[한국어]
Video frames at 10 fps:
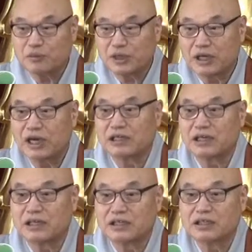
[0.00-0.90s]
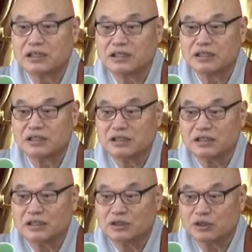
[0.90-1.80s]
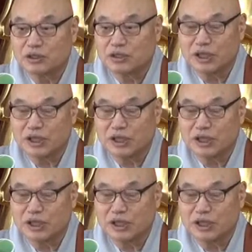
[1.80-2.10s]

뭐 각각 어, 또